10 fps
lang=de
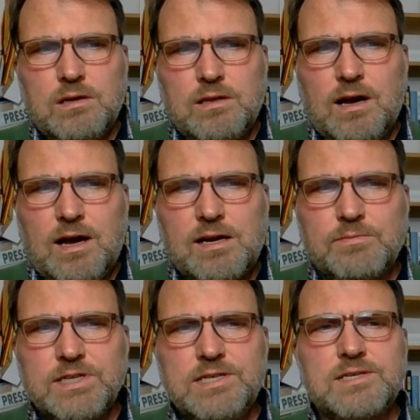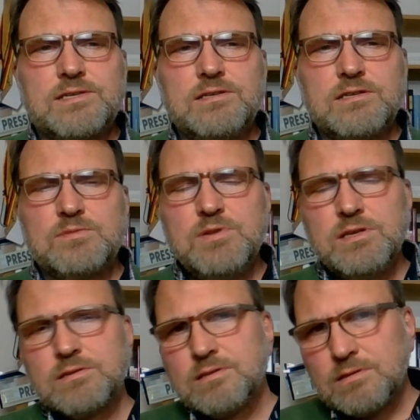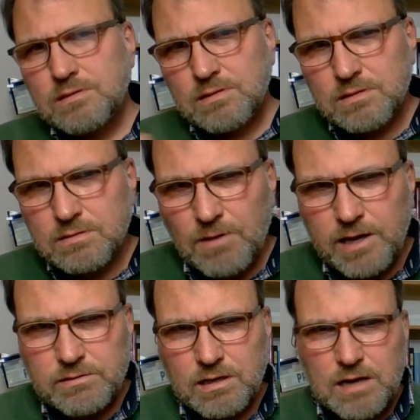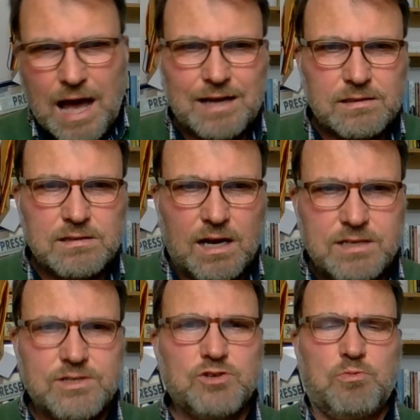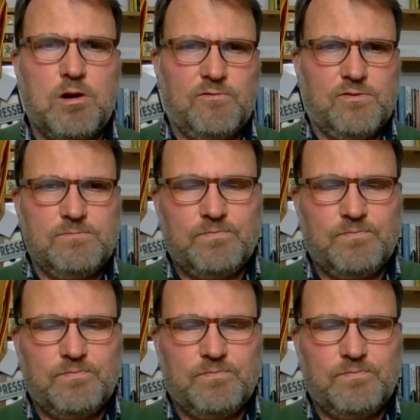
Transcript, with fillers: Nach Adam Riese sind es mindestens 238 Wölfe